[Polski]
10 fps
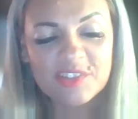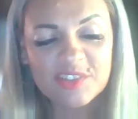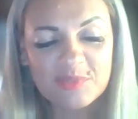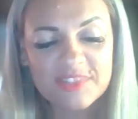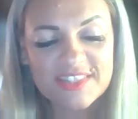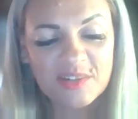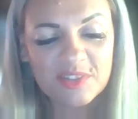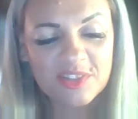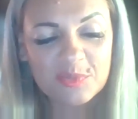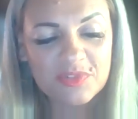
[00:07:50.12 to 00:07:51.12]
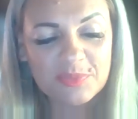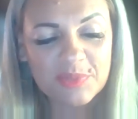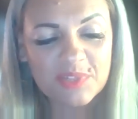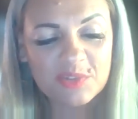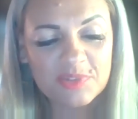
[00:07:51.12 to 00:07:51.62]
ekonomistką i nie odpowiem panu
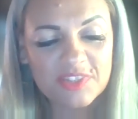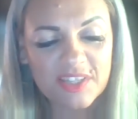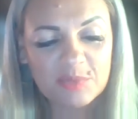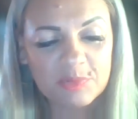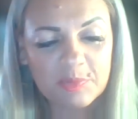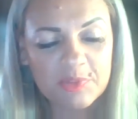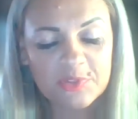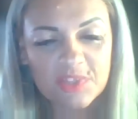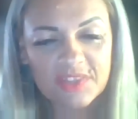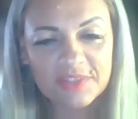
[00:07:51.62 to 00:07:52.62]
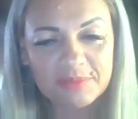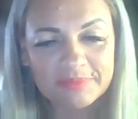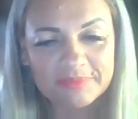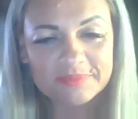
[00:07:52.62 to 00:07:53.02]
na to pytanie, bo po prostu nie wiem.